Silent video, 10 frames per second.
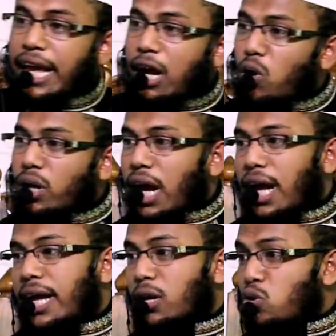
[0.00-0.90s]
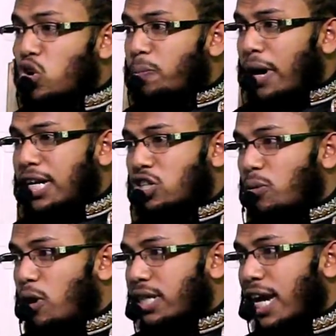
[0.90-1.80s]
এখন কুরবানির
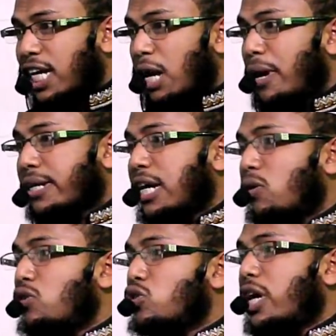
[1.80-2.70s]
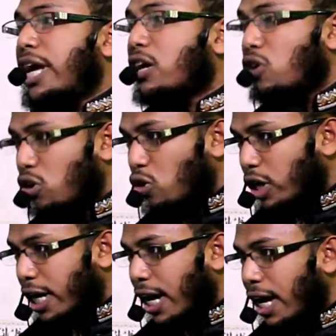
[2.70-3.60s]
সময় দেখলাম একটা গরু যায় এক লক্ষ
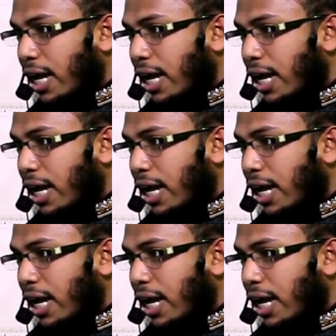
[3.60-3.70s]
টাকা